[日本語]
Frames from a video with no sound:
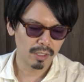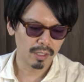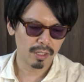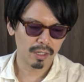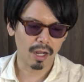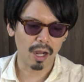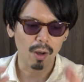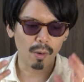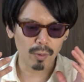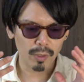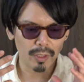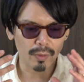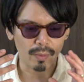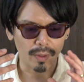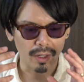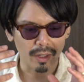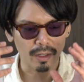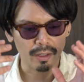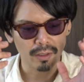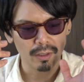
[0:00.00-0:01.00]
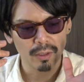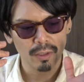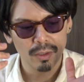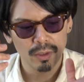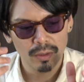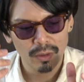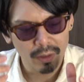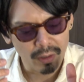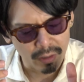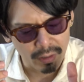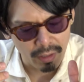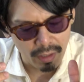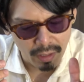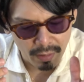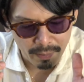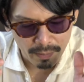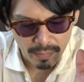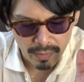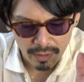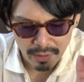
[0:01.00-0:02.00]
顔にはなんかねあ
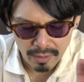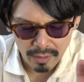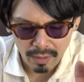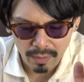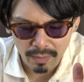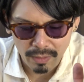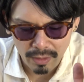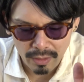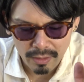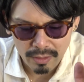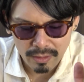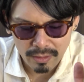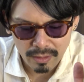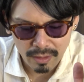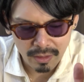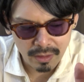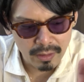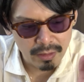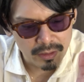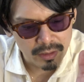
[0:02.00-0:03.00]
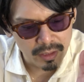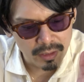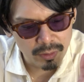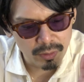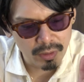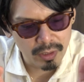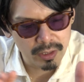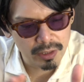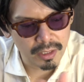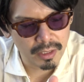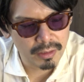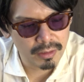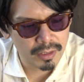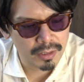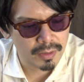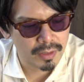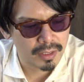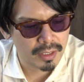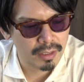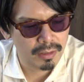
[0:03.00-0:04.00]
んまり合わないですだから最初から
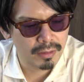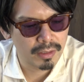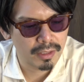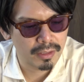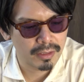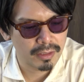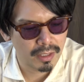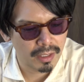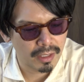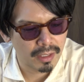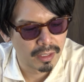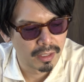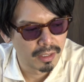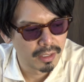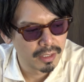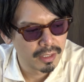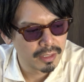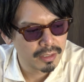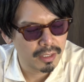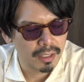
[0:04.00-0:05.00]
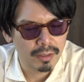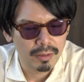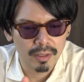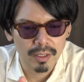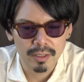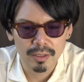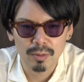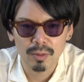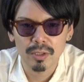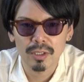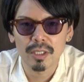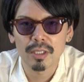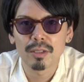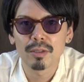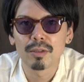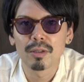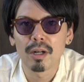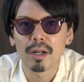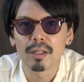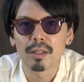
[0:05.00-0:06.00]
サングラスはサングラスでサングラスとして
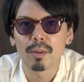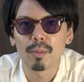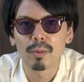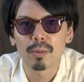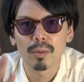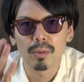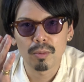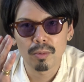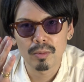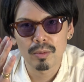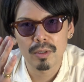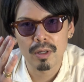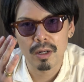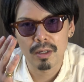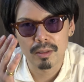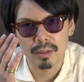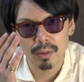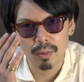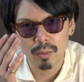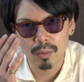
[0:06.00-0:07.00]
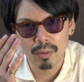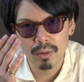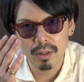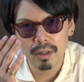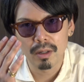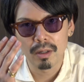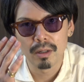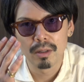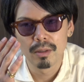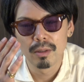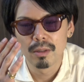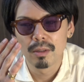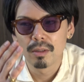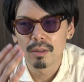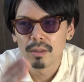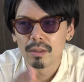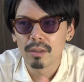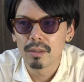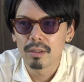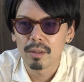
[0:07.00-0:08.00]
作られたものをかけた方が
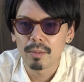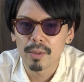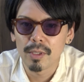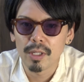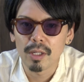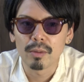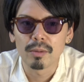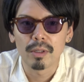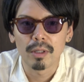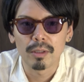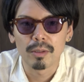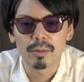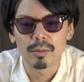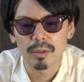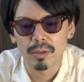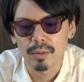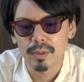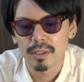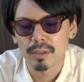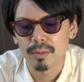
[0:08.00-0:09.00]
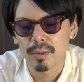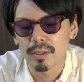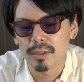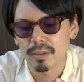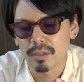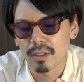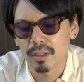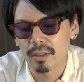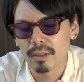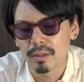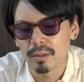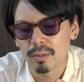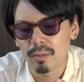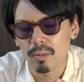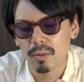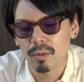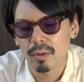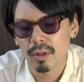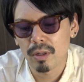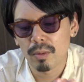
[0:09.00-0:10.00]
似合うなという気はしますねこ
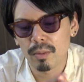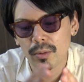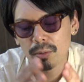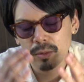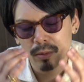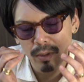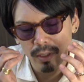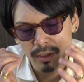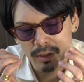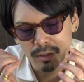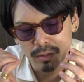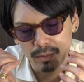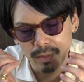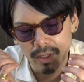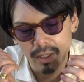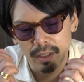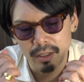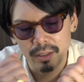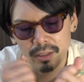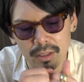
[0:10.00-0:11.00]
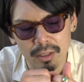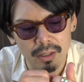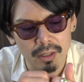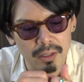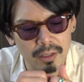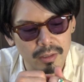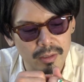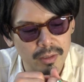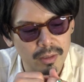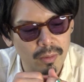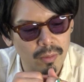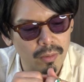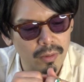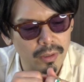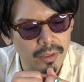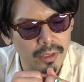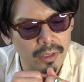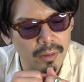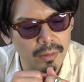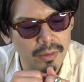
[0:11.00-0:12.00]
こら辺はおとなしくメガネでかけた方が
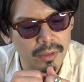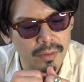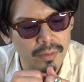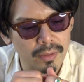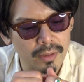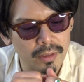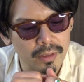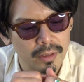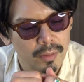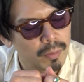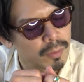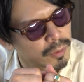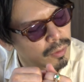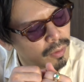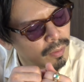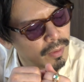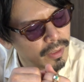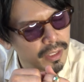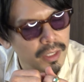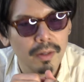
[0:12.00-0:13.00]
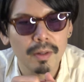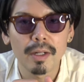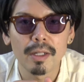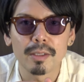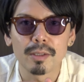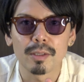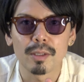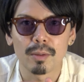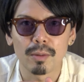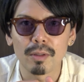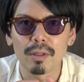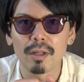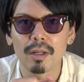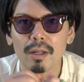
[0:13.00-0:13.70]
似合う気はでもそれは似合わないですけどね、